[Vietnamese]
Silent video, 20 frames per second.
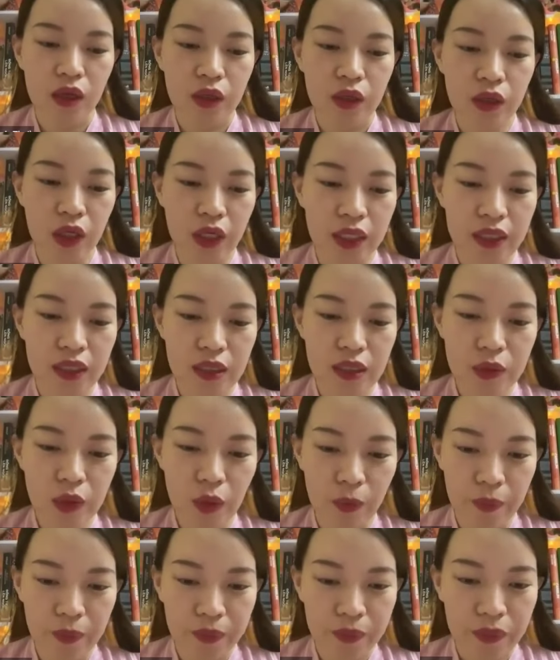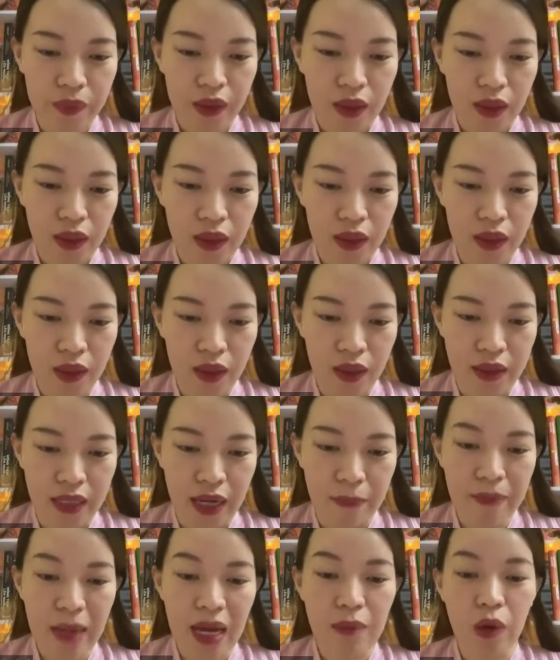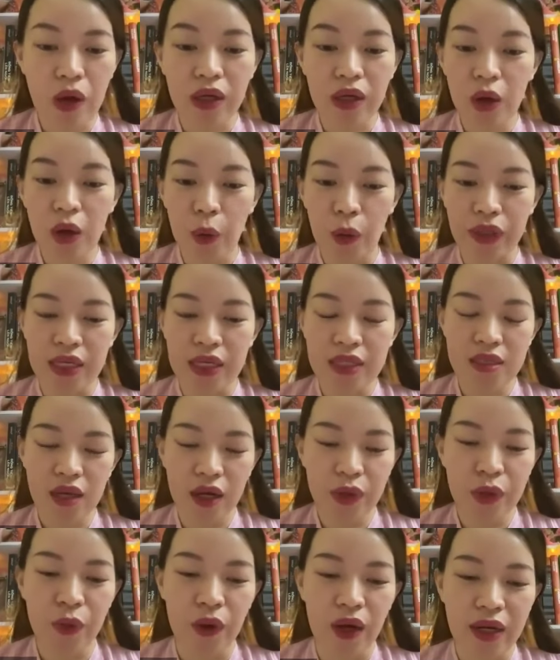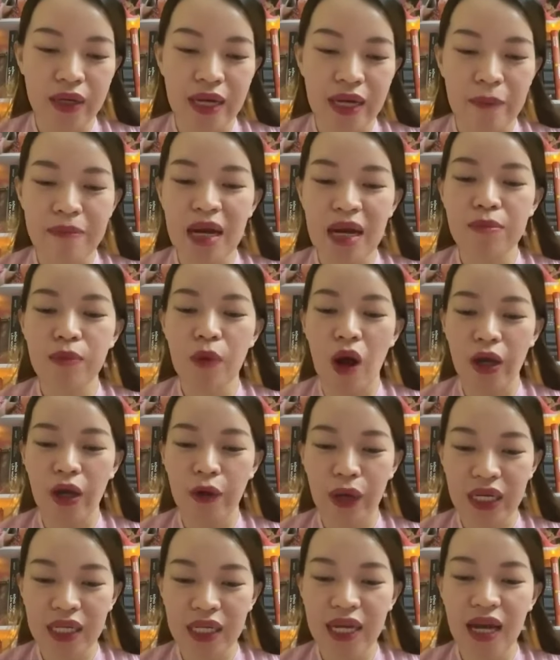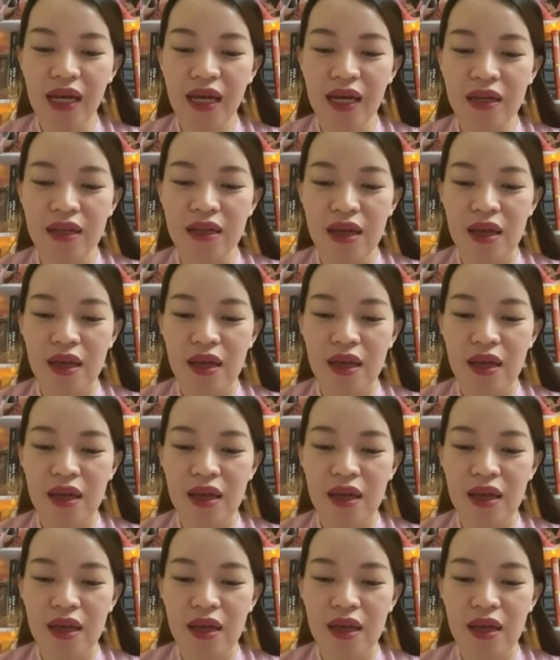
rồi tiếp tục Ờ, nắm bắt mọi cơ hội để chơi đùa nắm bắt mọi khoảnh khắc ha